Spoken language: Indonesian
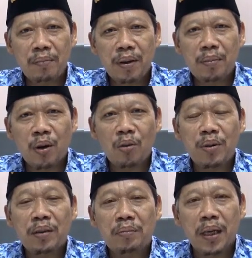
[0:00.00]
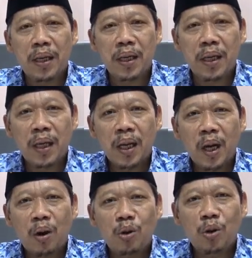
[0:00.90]
kami berkomitmen
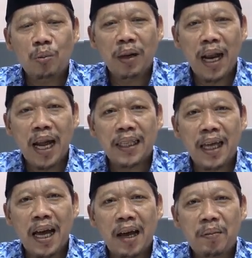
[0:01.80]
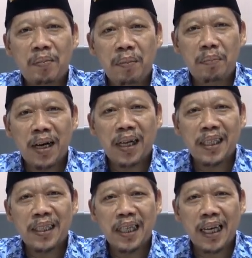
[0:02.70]
untuk menata
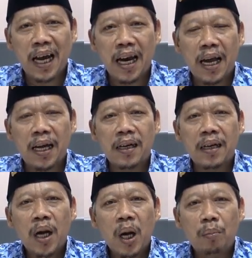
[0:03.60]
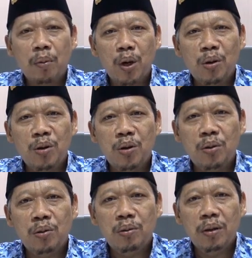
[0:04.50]
Bapelkes Cikarang
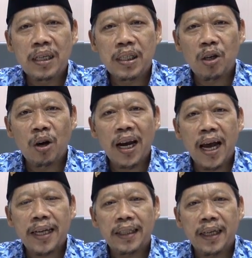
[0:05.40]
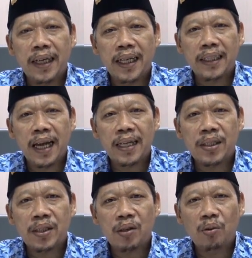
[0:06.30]
menuju zona
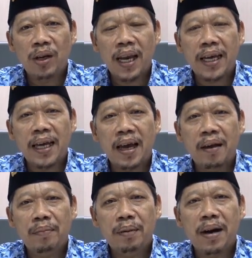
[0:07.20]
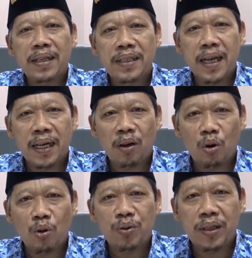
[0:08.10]
integritas wilayah bebas
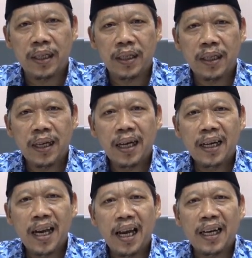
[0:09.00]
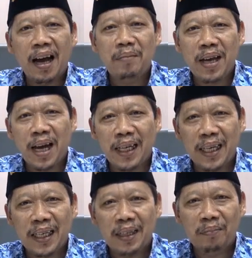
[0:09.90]
dari korupsi dan kami
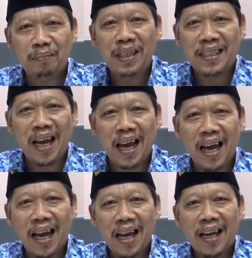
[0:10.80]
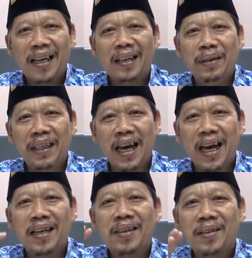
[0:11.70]
yakin bisa.
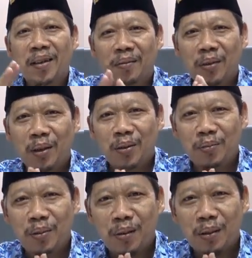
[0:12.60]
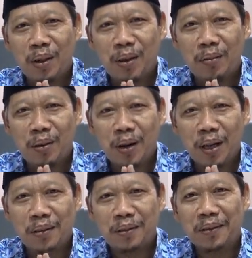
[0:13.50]
Demikian, Assalamualaikum warahmatullahi
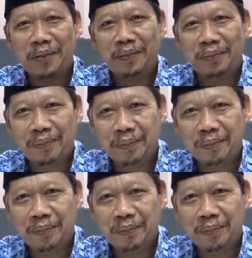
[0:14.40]
wabarakatuh.